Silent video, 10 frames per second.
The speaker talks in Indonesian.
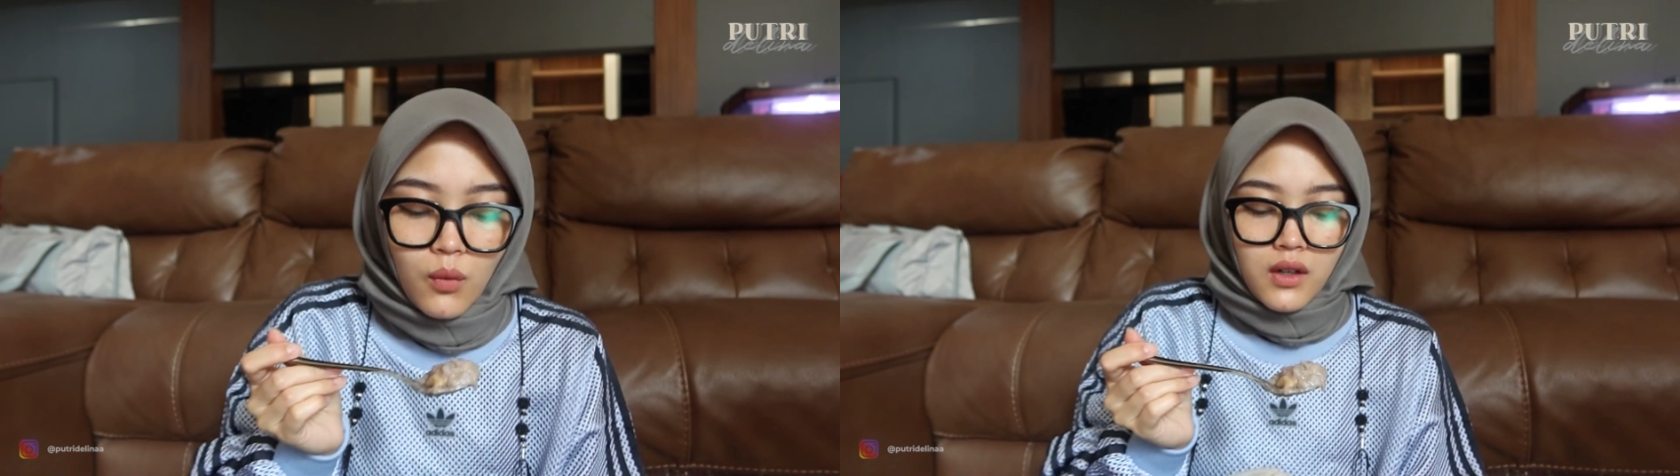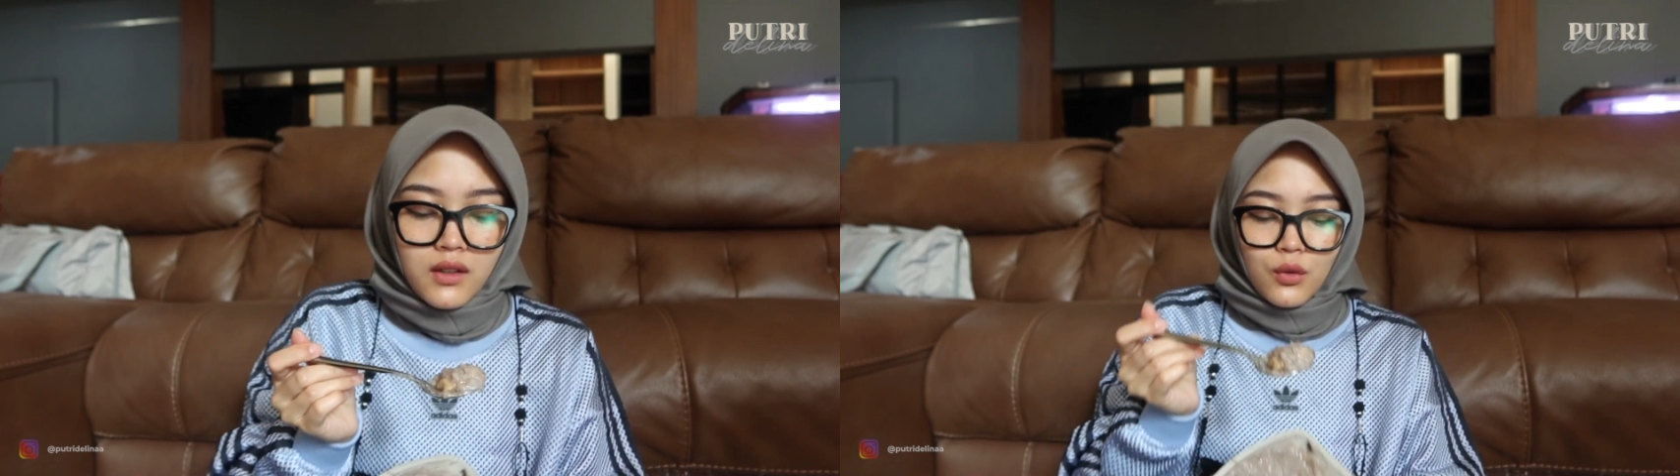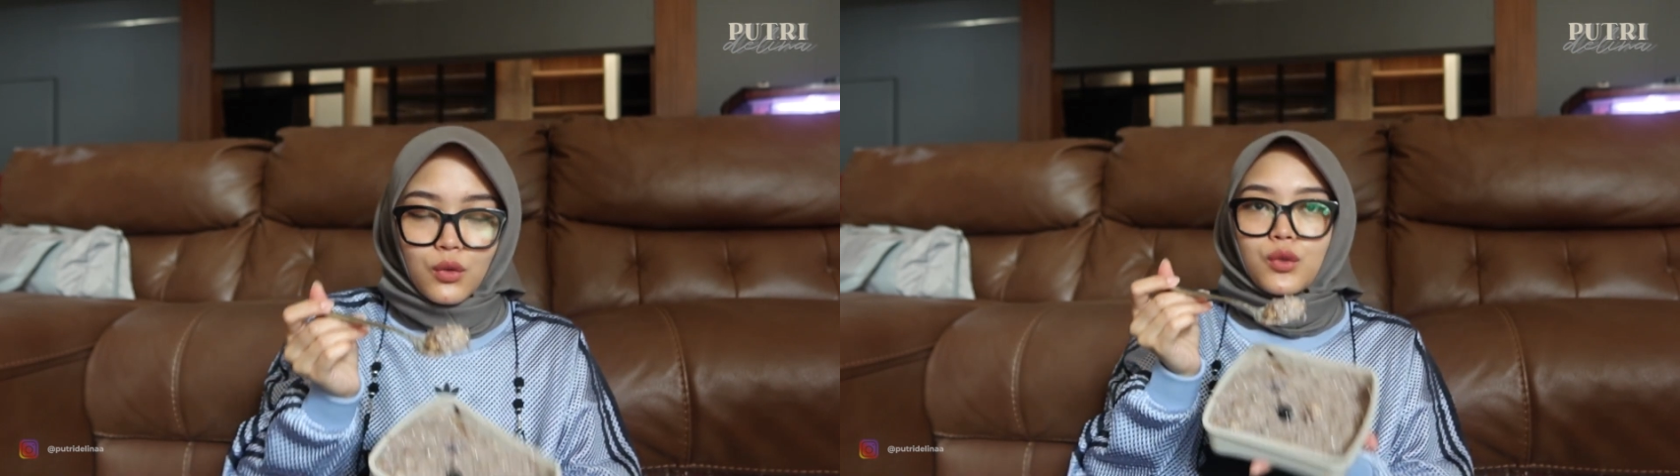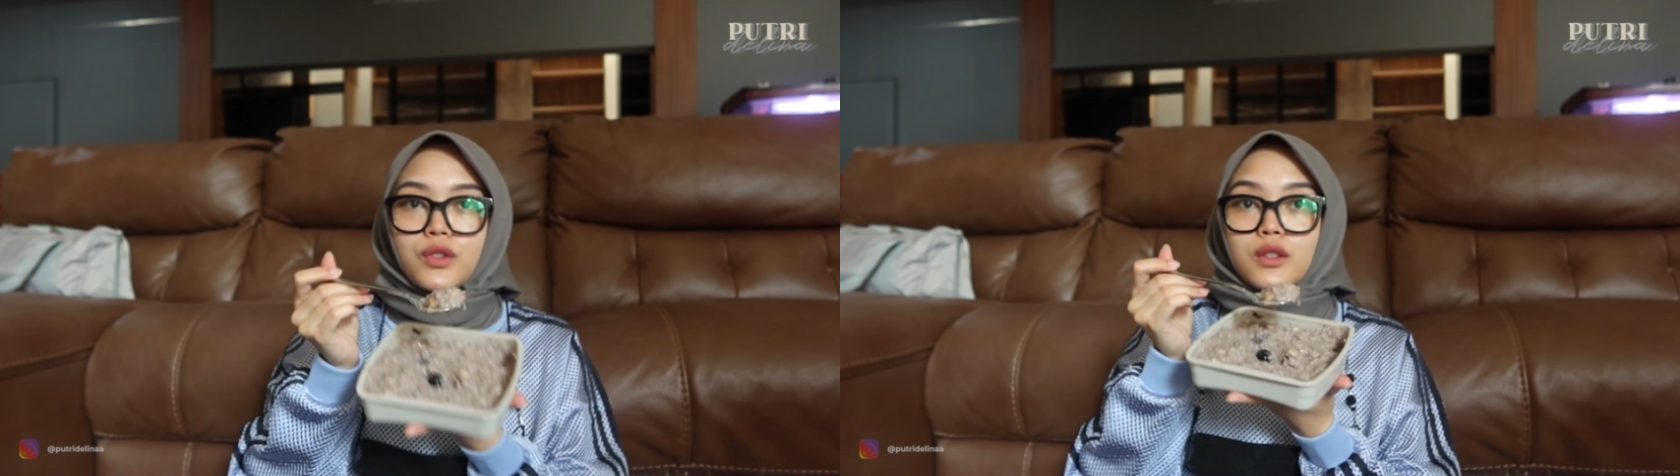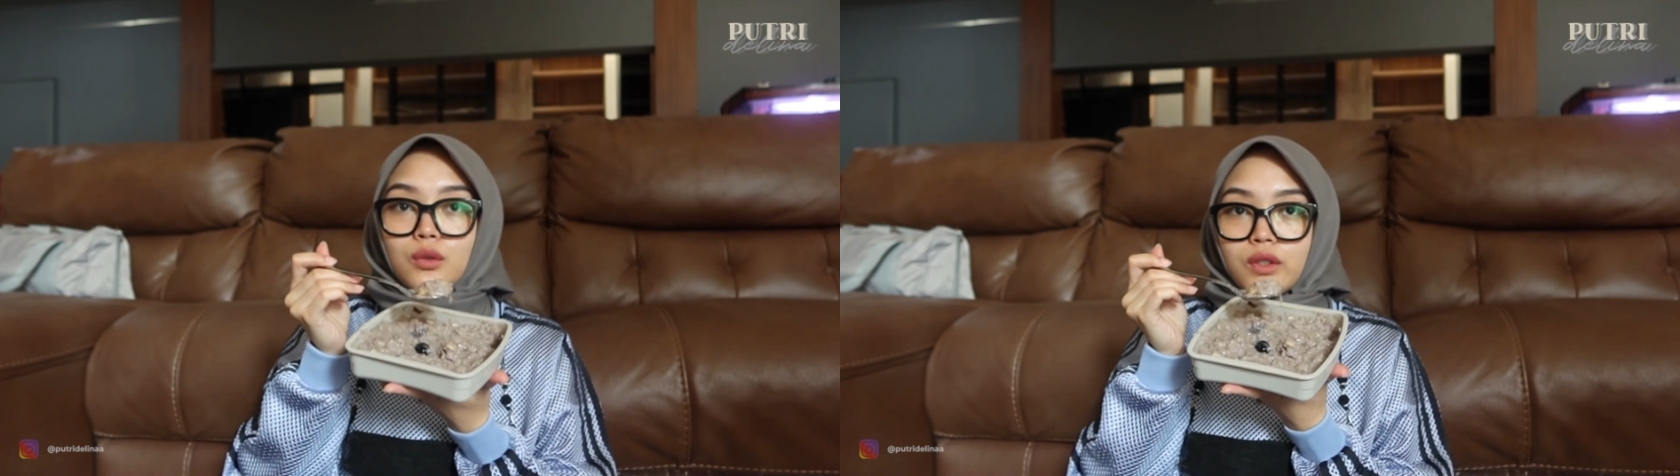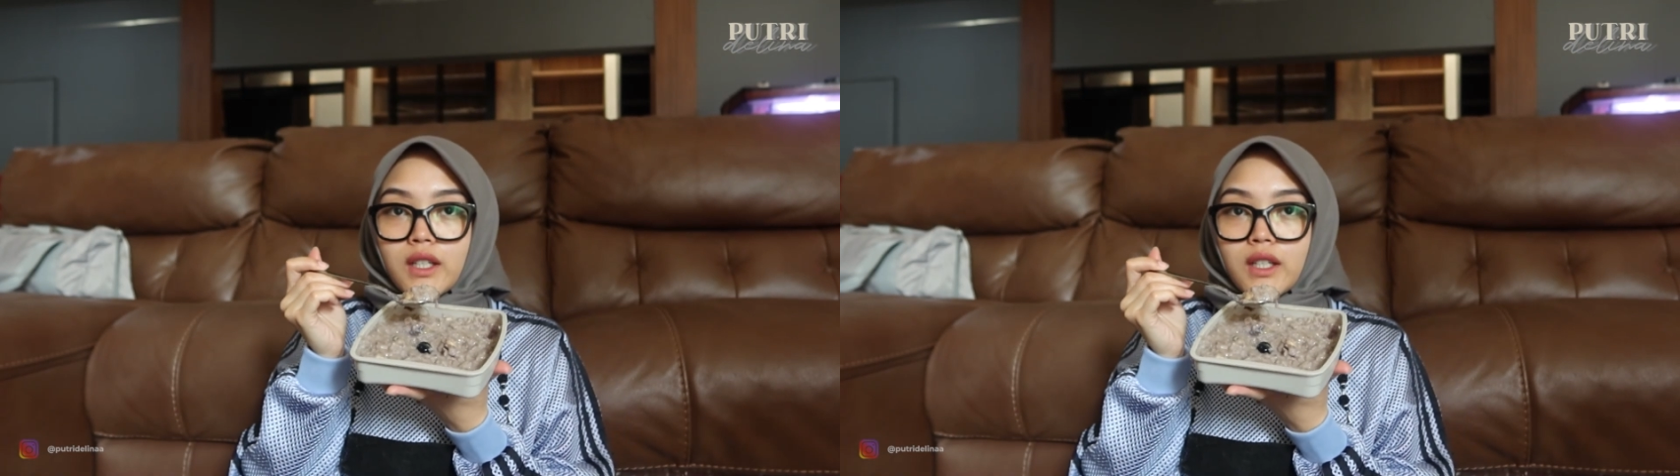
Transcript: warna ungunya tuh